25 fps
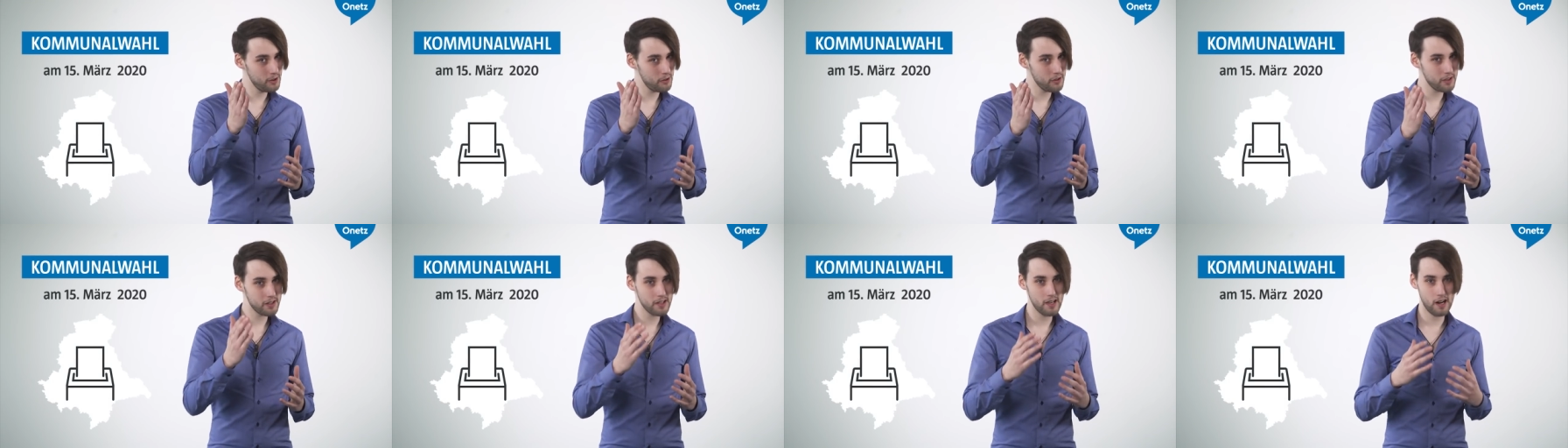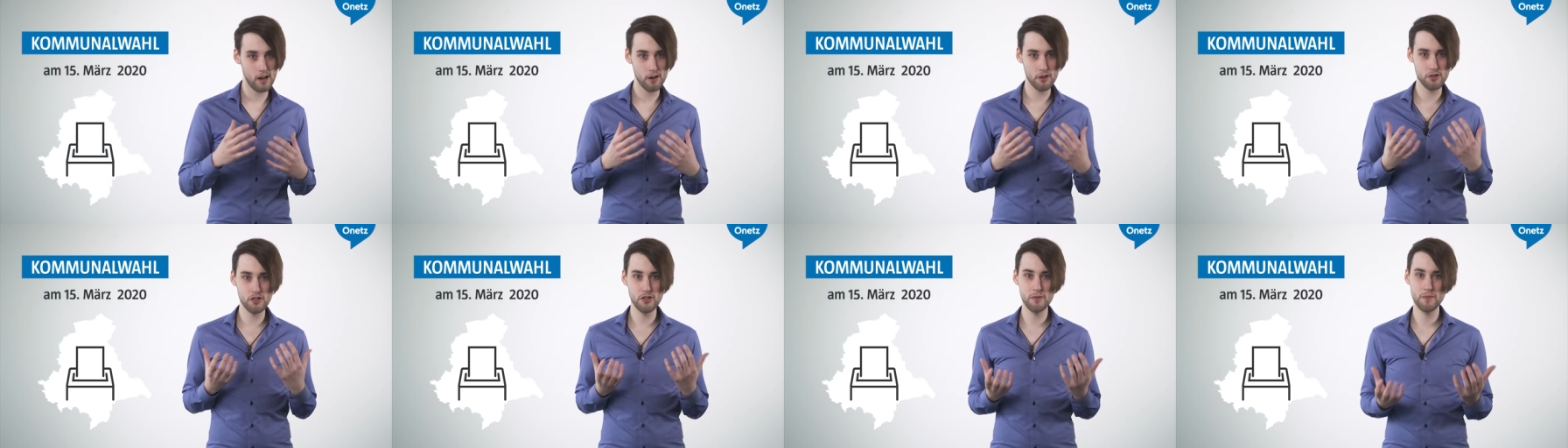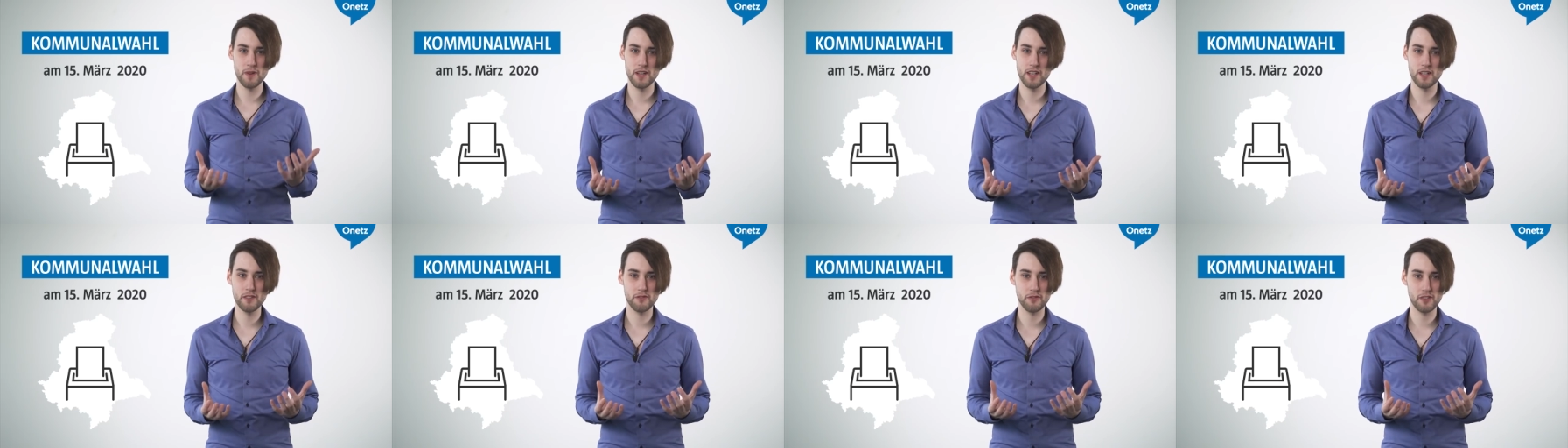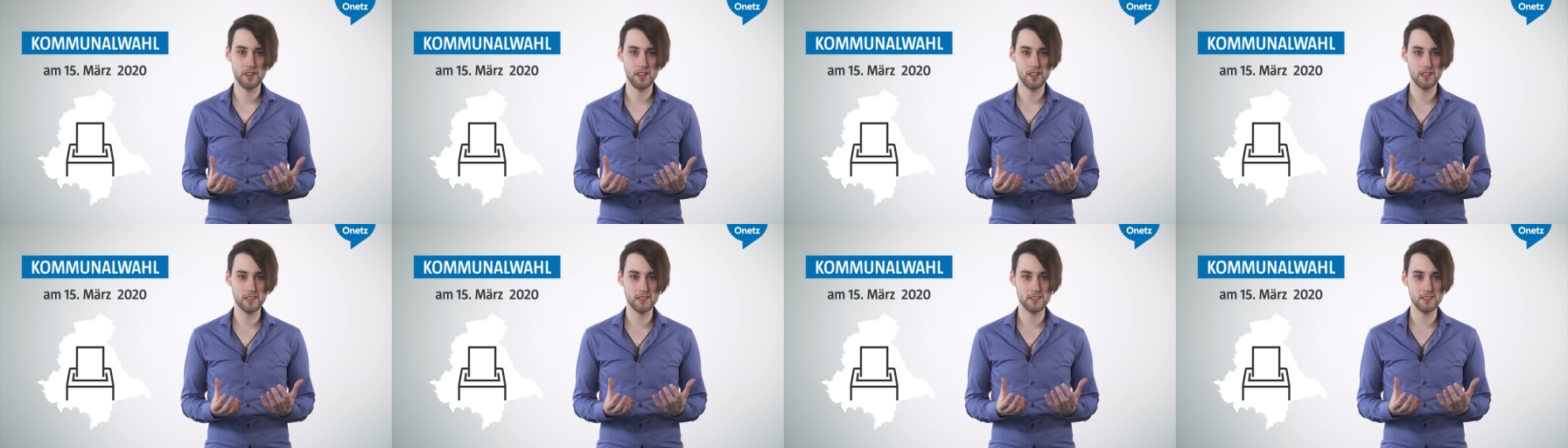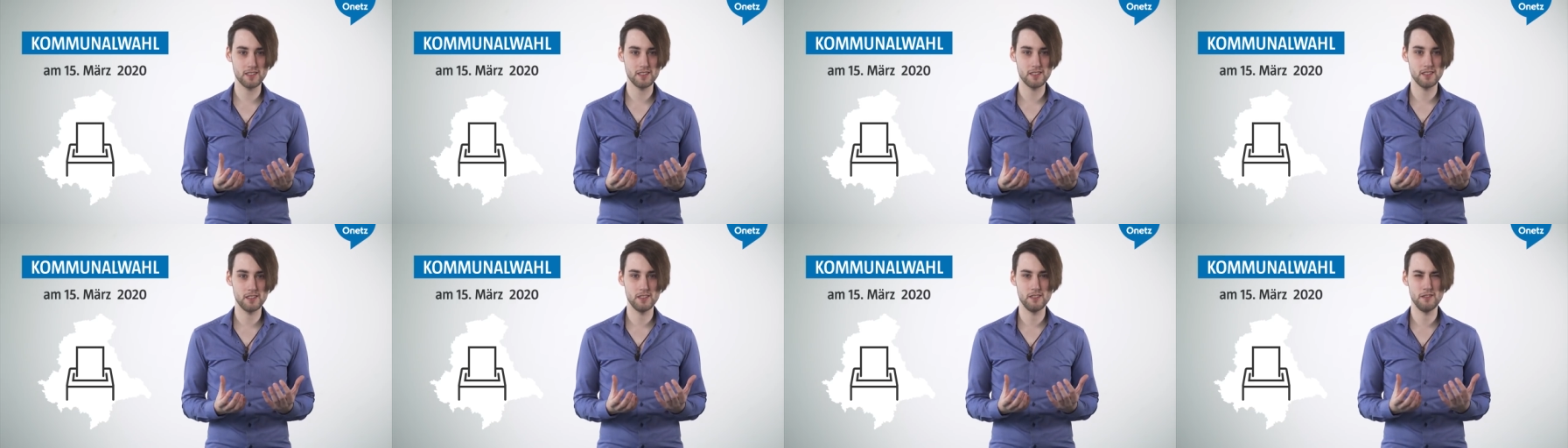ihr euch ja auch schon mal
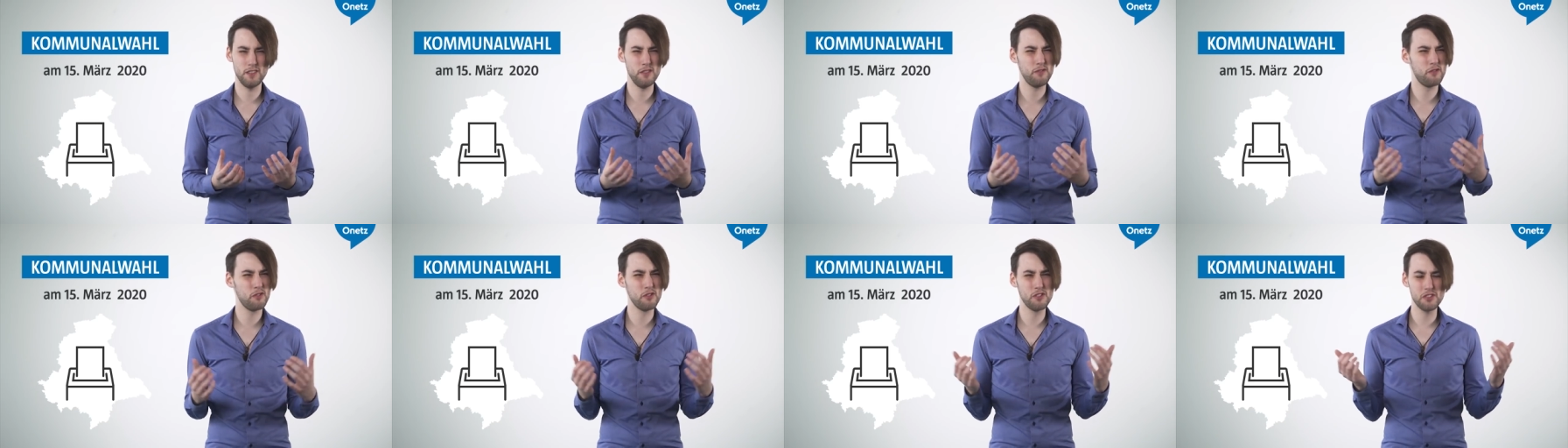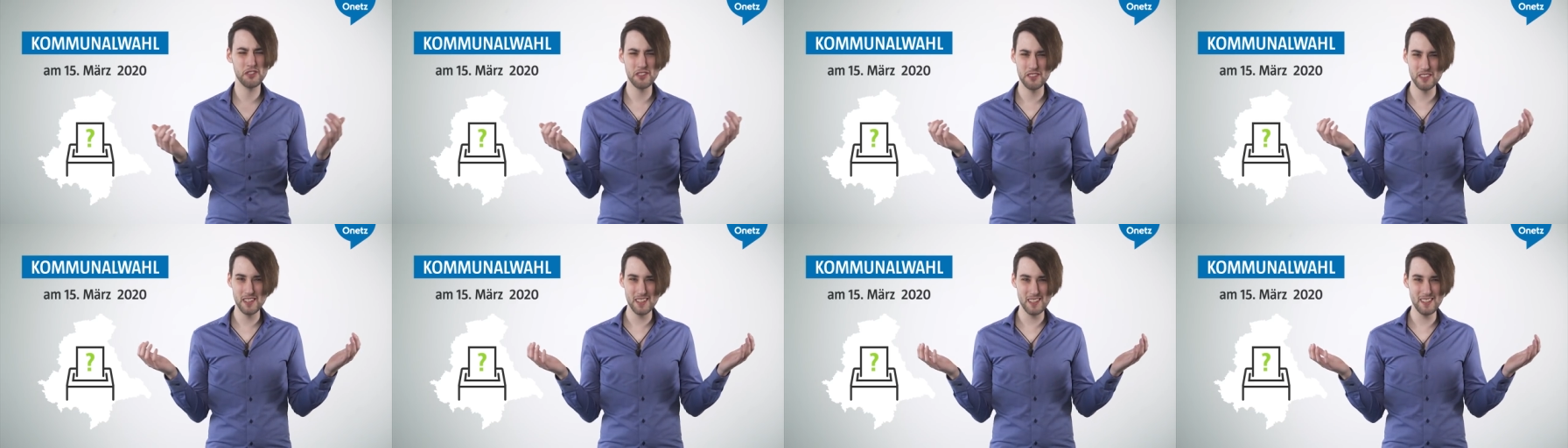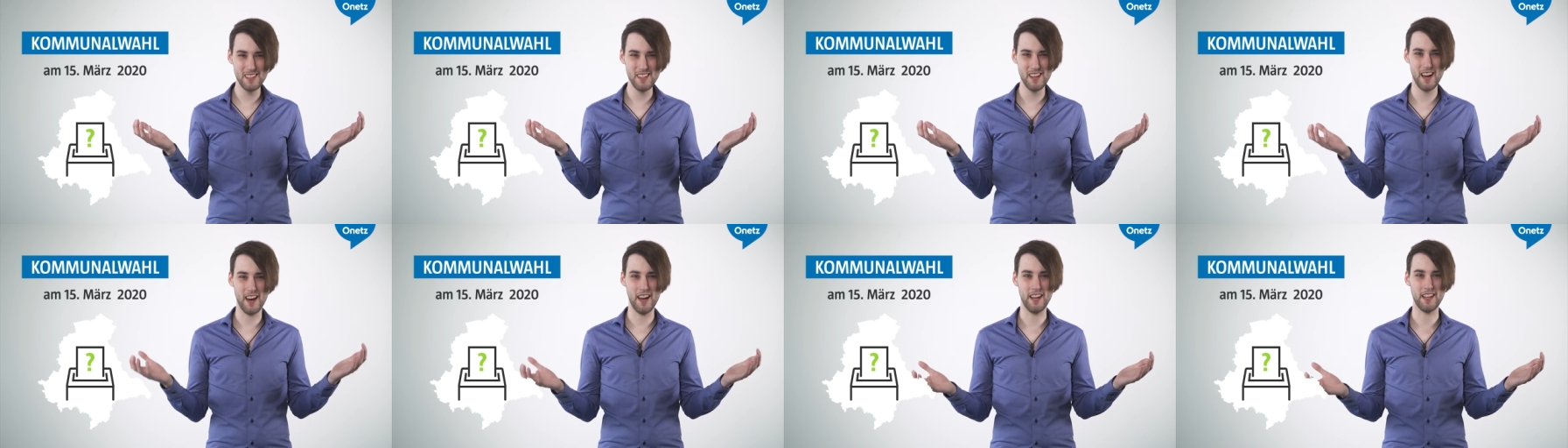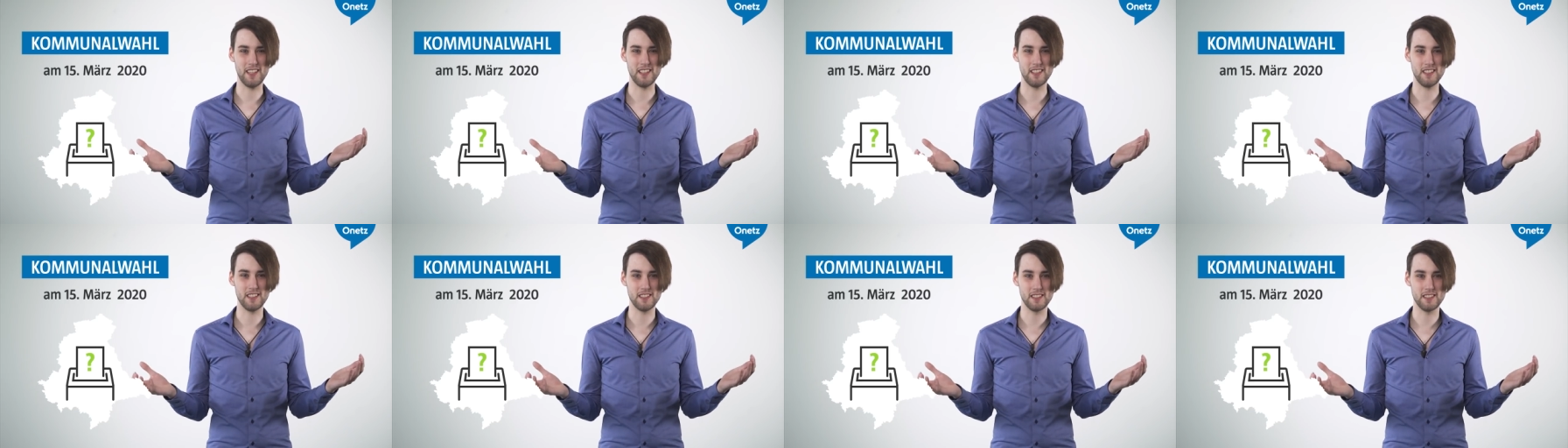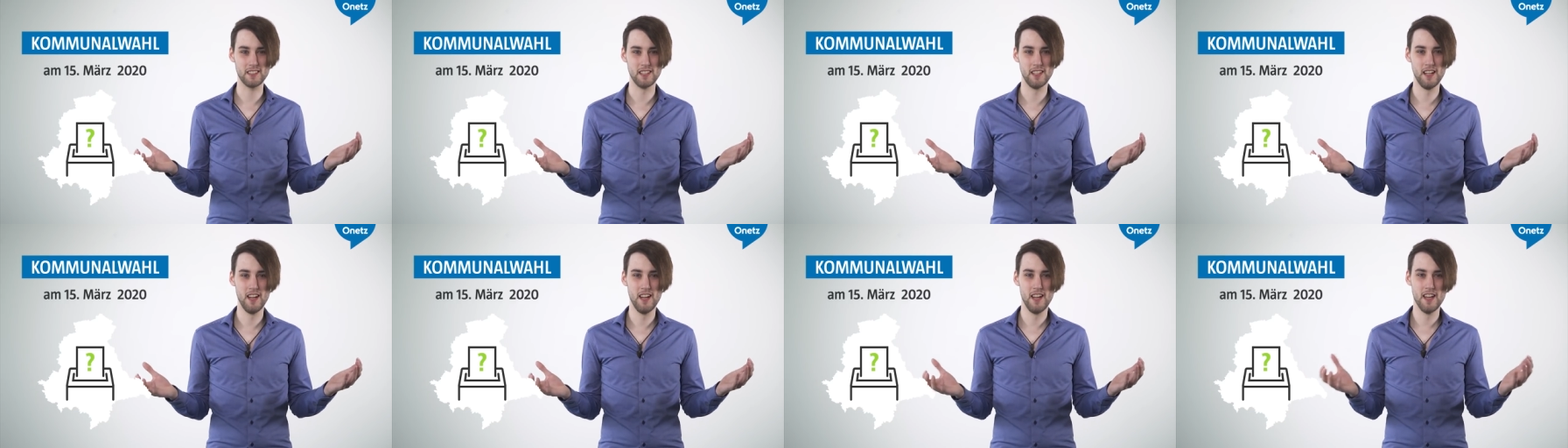gefragt, wie funktioniert die
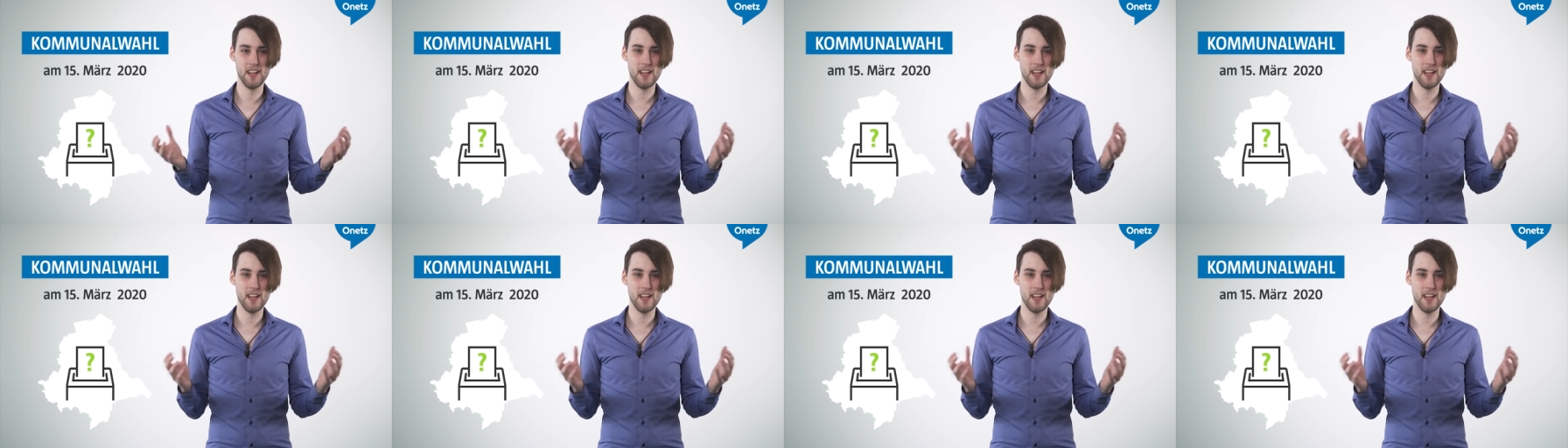eigentlich?